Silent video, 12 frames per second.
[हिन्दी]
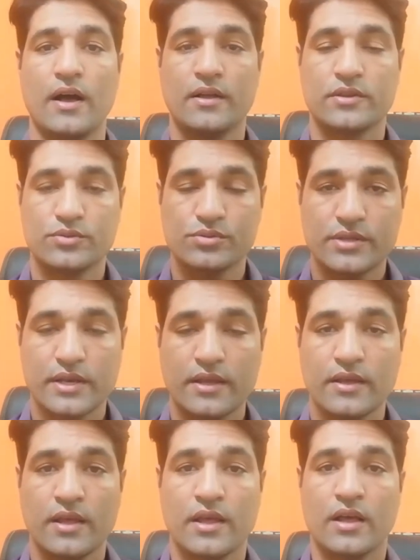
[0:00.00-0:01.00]
दूसरी
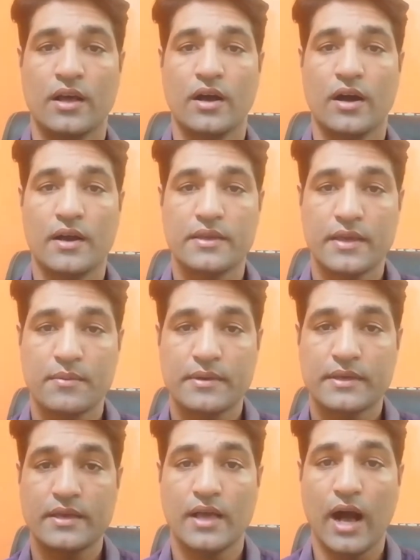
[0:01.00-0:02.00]
ये भी
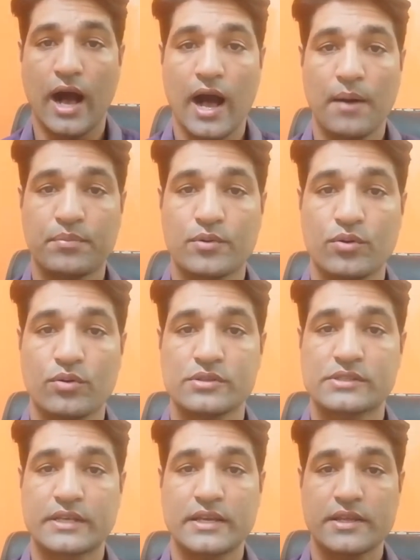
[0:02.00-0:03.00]
कि आपको
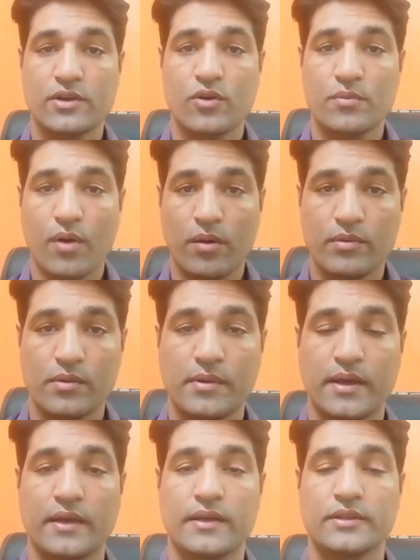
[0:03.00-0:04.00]
स्किन की कोई प्रॉब्लम
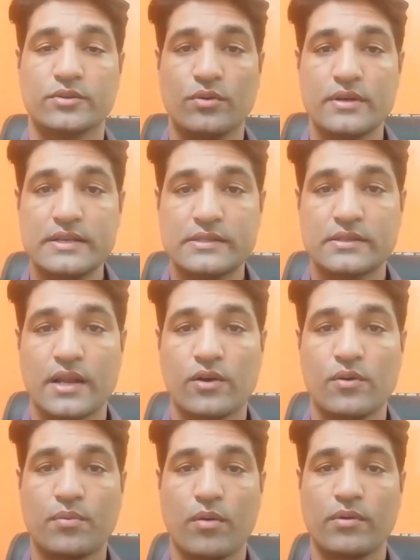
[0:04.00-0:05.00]
है तो इस तरह
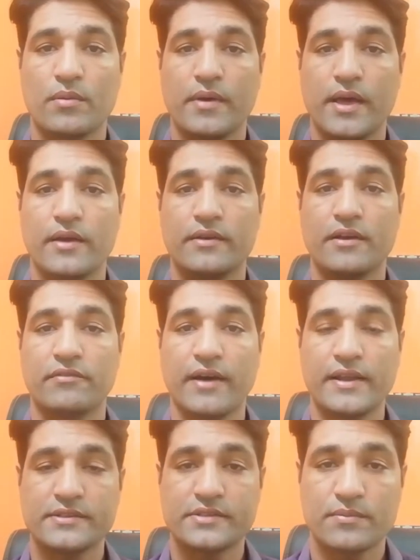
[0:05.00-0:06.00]
कोई प्रॉब्लम है या
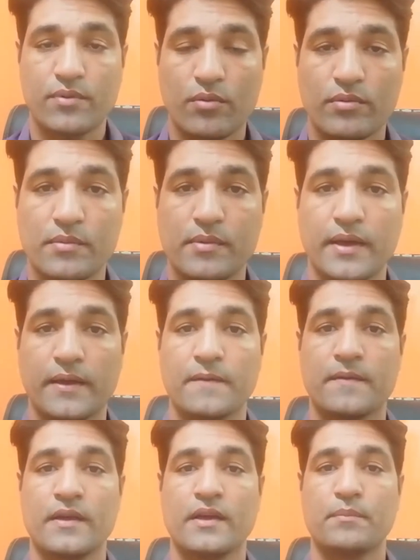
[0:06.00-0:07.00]
फाइनेंशियल प्रॉब्लम है
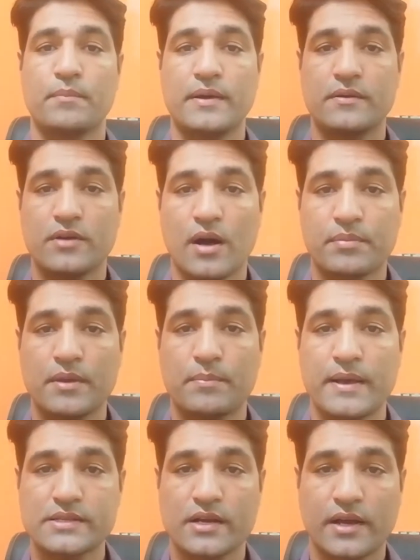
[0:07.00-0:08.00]
आपकी
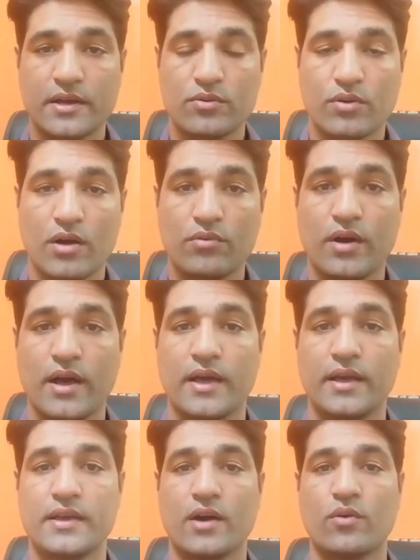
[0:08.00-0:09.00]
पैसा कहीं रुका हुआ
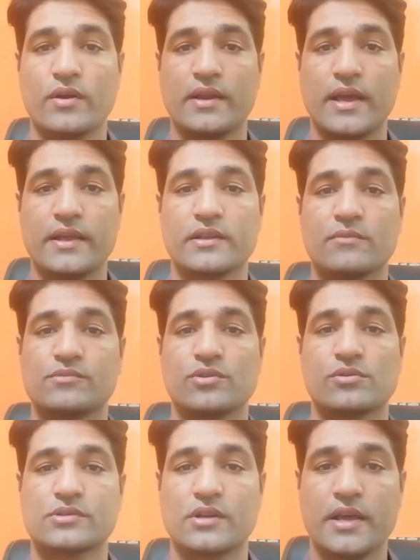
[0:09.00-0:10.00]
है या कोई नए इनकम
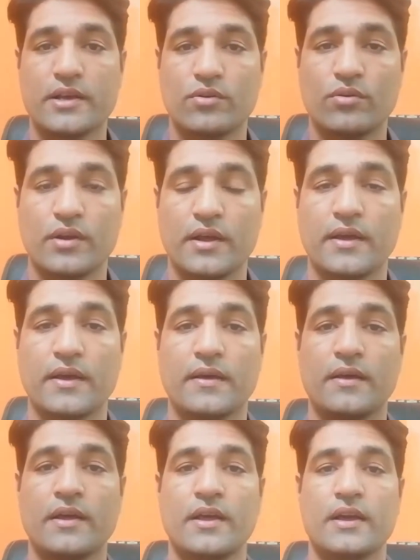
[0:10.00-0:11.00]
सोर्स नहीं खुल रहे हैं
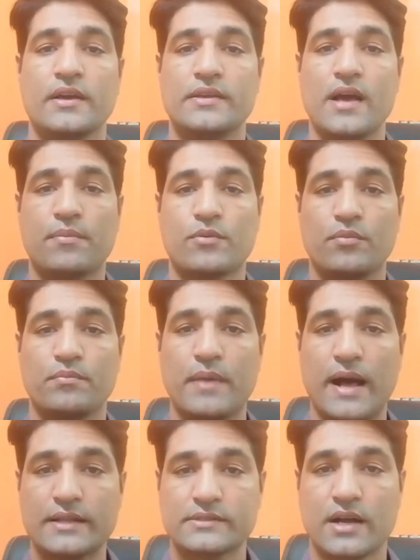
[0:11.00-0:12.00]
या आपको
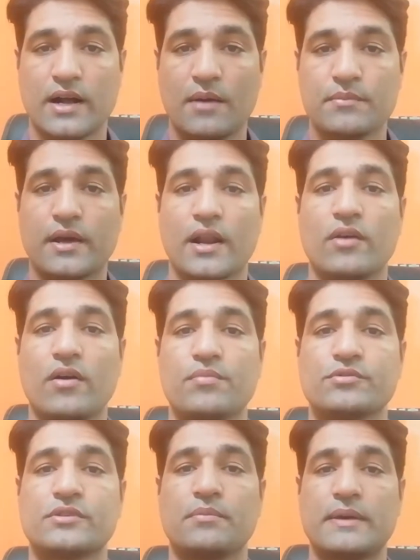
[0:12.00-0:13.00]
ब्याज का काम कर रहे हो आप
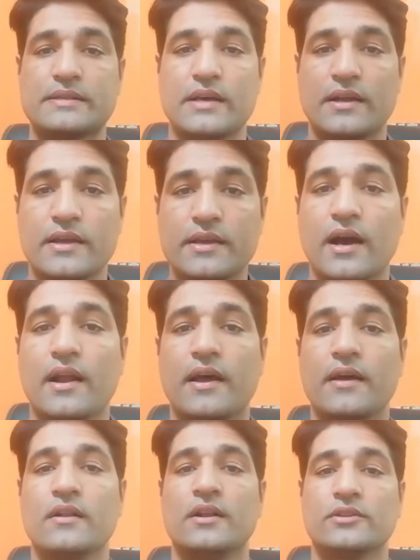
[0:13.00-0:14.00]
उससे पैसा नहीं आ रहा
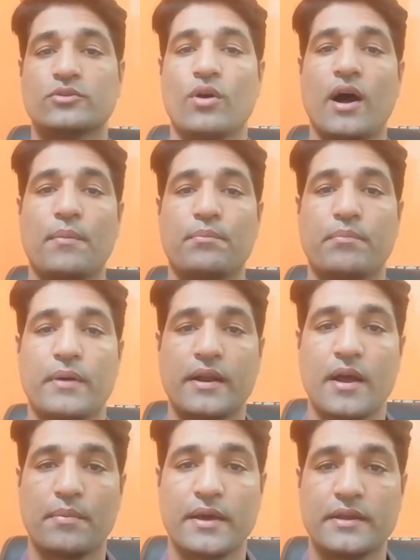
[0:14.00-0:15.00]
है तो आप
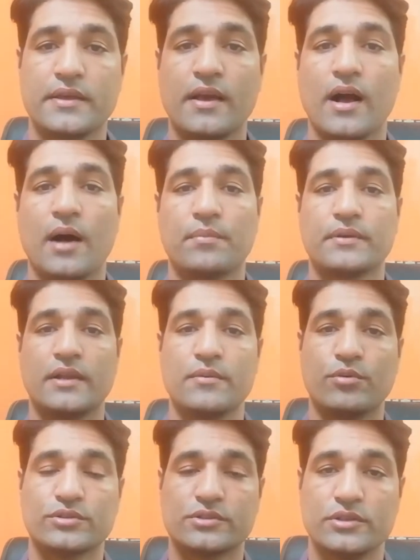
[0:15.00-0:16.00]
पन्ना पहनिए आपके लिए
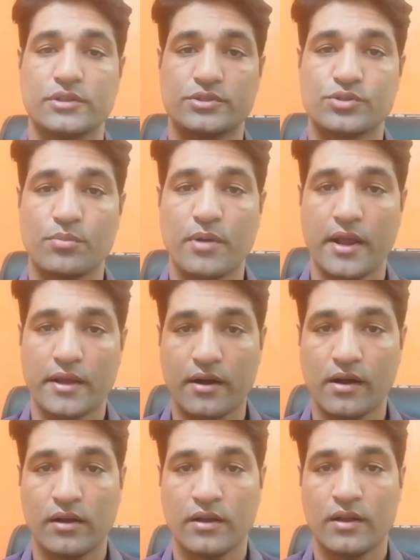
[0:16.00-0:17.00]
बहुत शुभ रहेगा
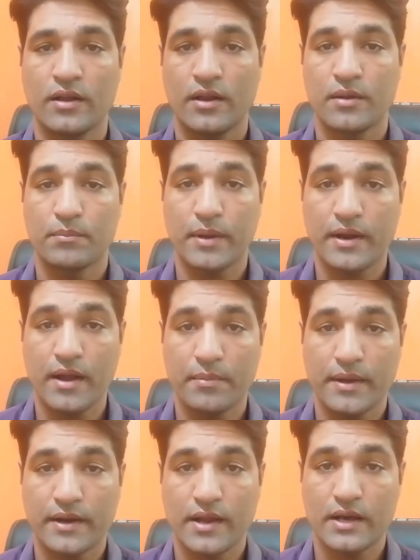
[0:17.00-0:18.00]
पन्ना
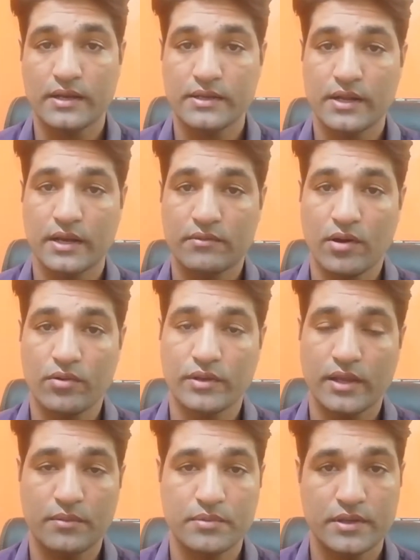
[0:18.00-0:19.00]
पहनना इन लगन वालों के
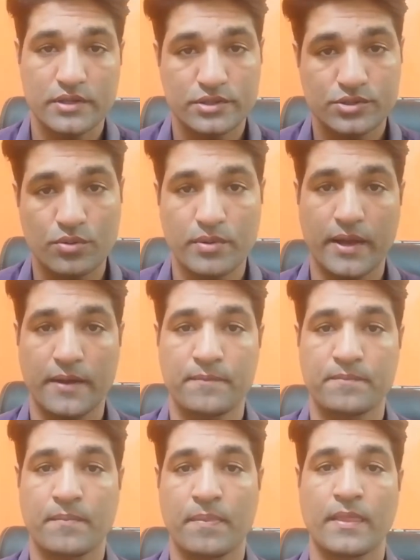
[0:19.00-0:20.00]
लिए भी शुभ है
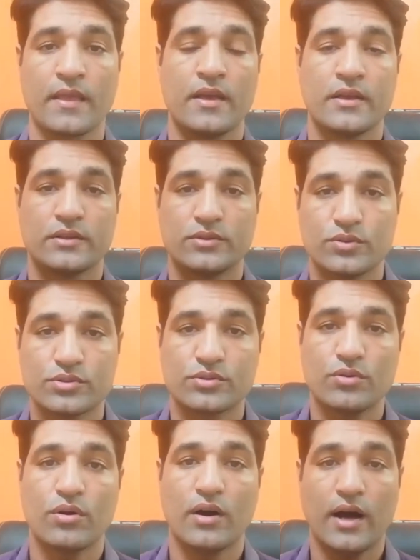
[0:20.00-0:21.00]

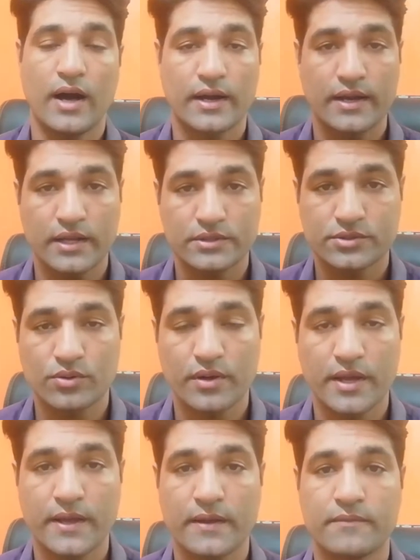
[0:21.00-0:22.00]
दोस्तों अगला स्टोन
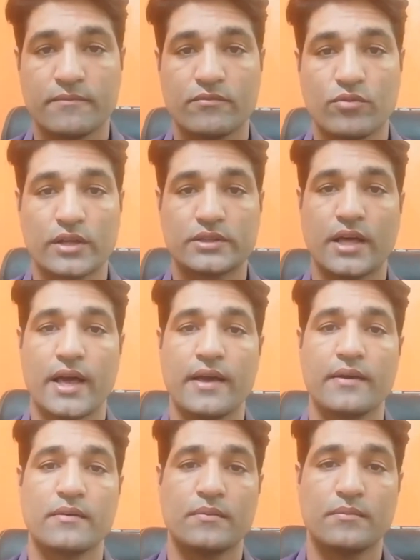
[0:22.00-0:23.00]
है वो आता है
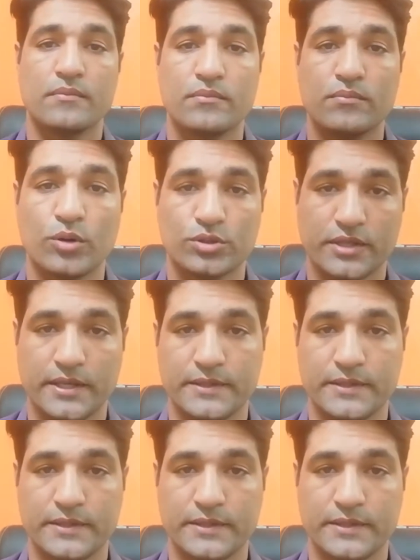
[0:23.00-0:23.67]
मोती